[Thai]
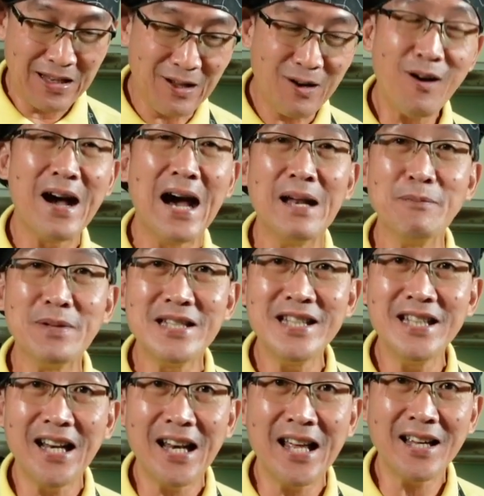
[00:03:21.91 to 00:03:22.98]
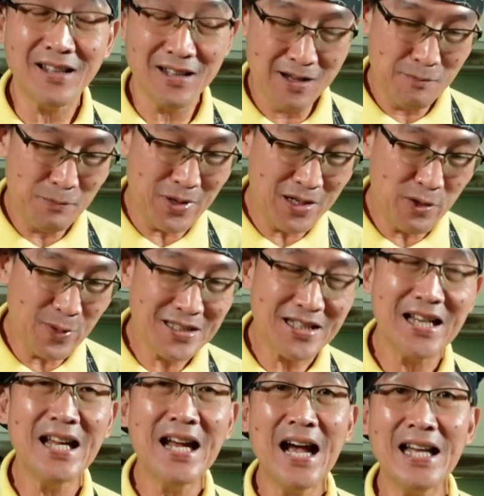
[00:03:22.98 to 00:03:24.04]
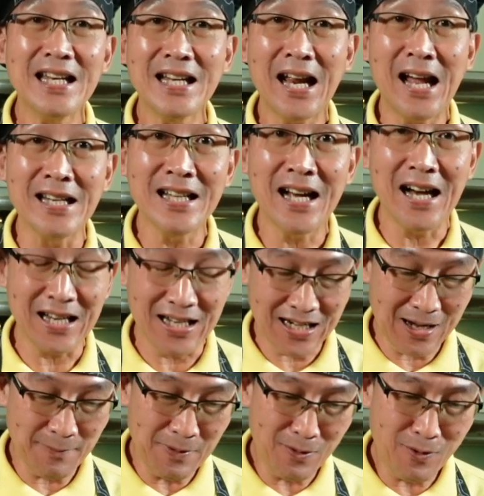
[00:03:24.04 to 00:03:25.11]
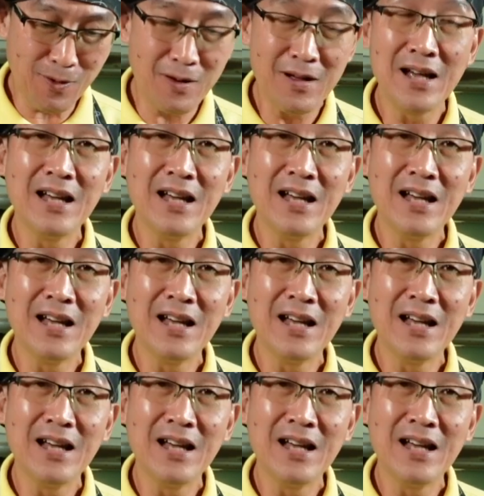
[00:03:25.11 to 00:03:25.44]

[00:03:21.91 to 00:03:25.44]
แล้วก็หั่นเป็นชิ้นเล็กๆเพื่อที่ว่าจะได้ง่ายในการทานนะครับแล้วก็